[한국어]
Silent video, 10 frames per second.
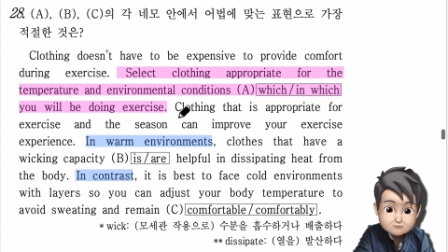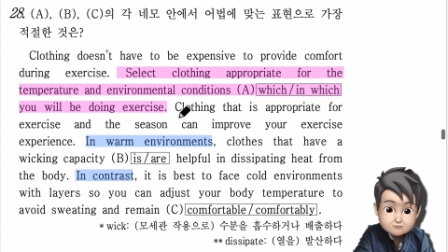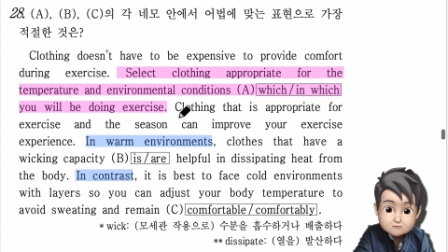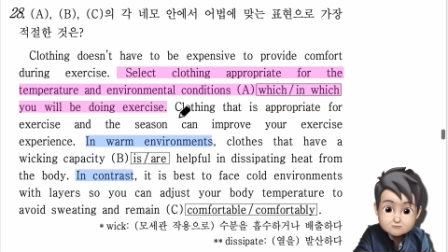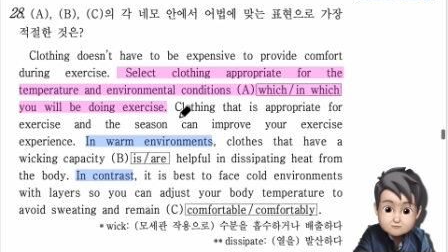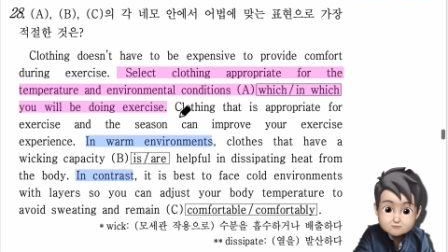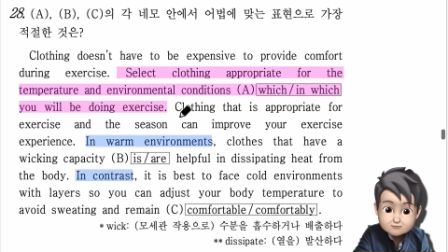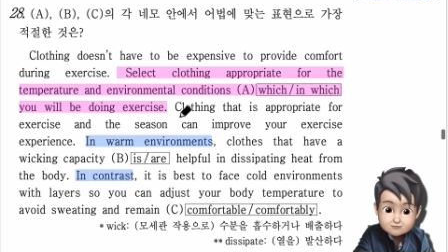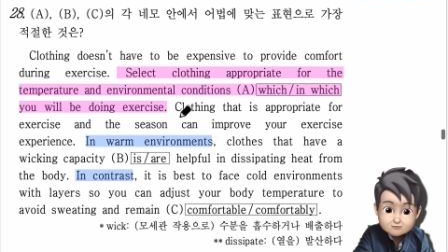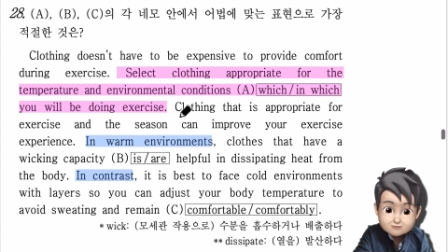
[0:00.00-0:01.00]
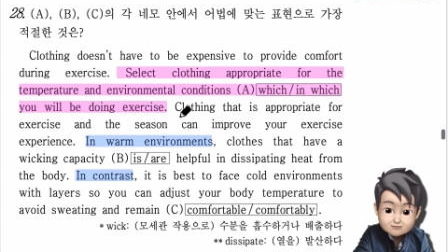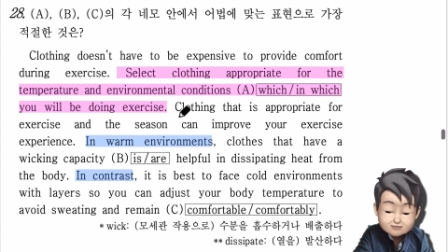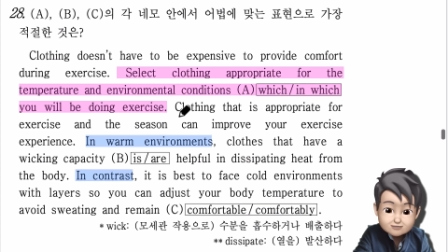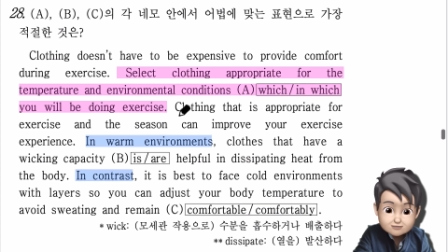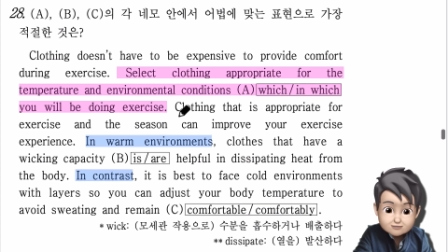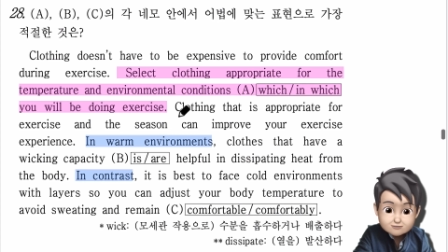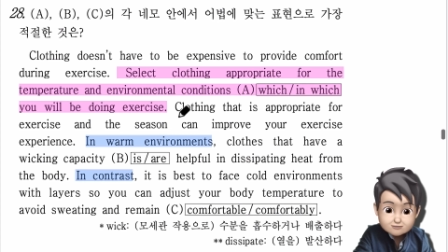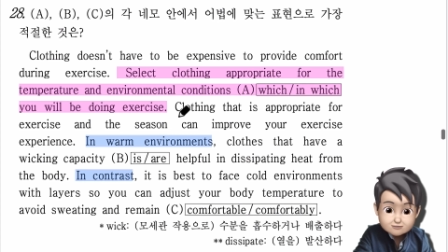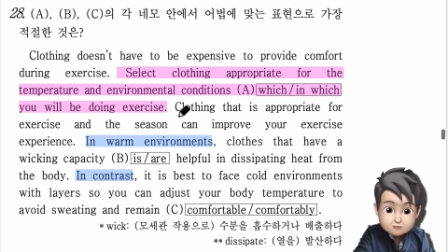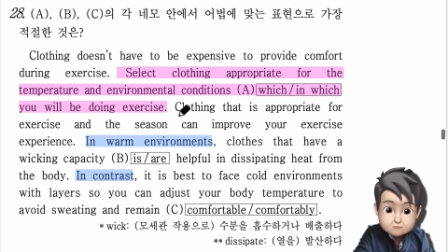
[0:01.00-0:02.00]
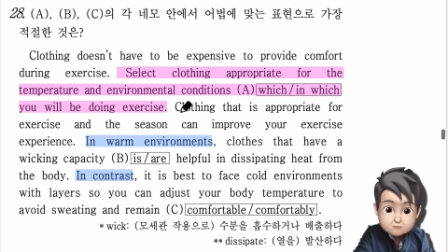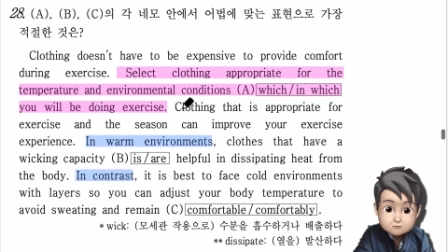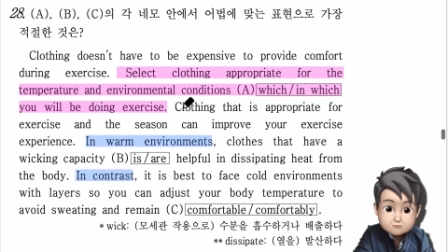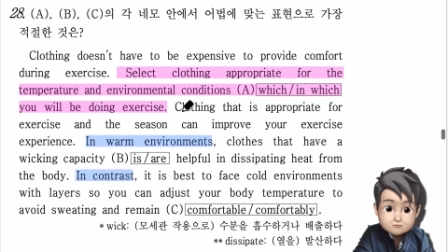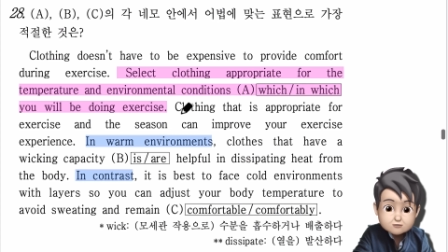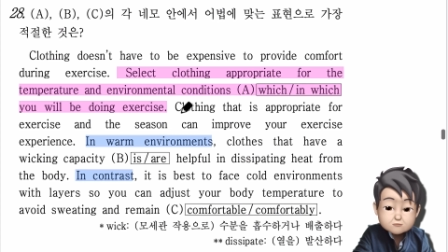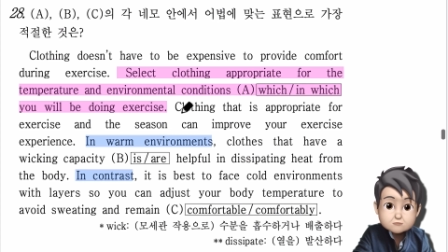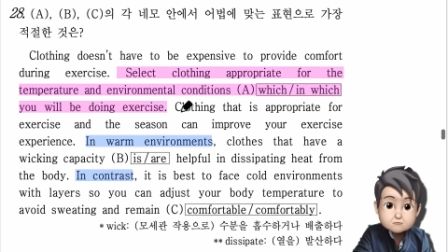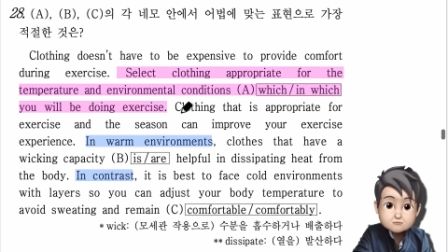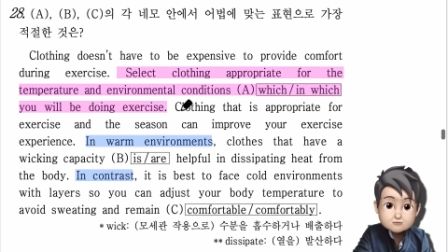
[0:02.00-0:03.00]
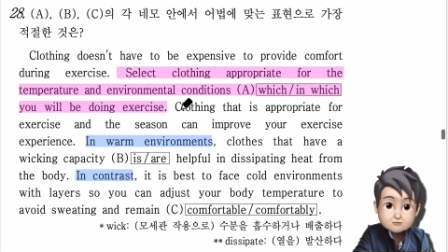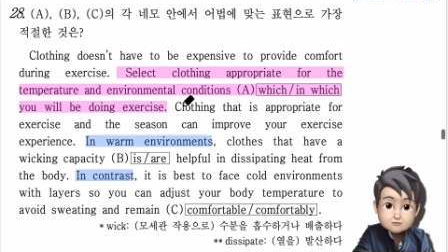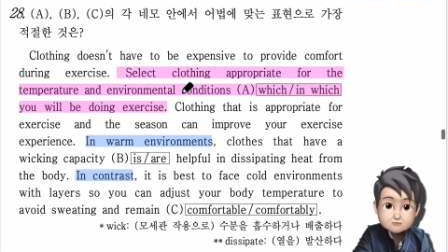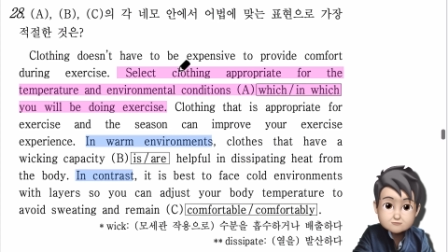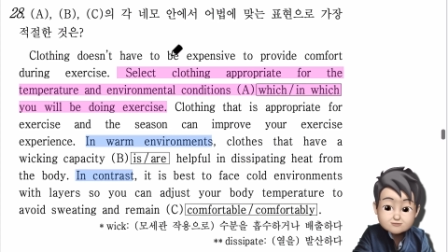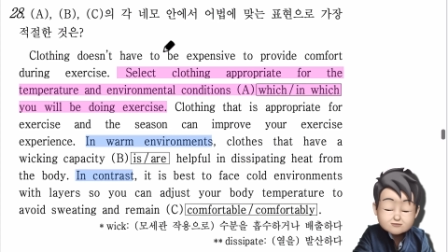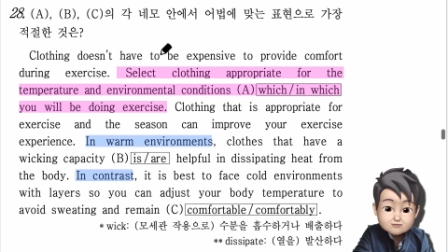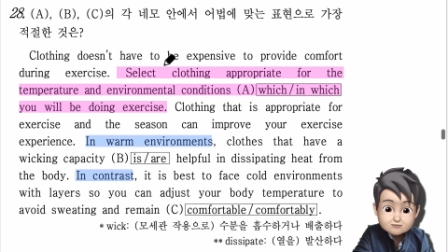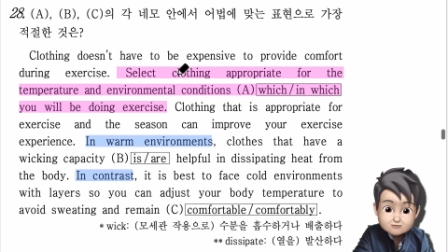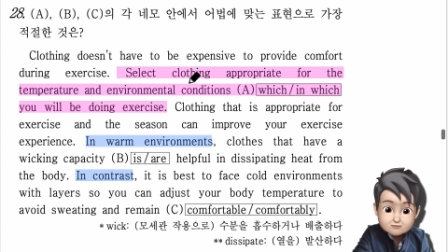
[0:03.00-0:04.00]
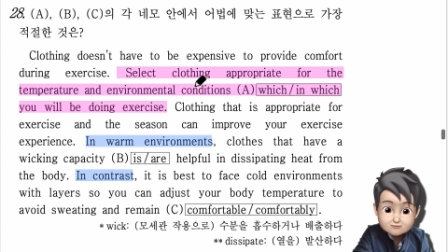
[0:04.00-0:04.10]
어법 문제 들어가자. 자, 이 어법도 그렇게 어려운 문제는 아니었다.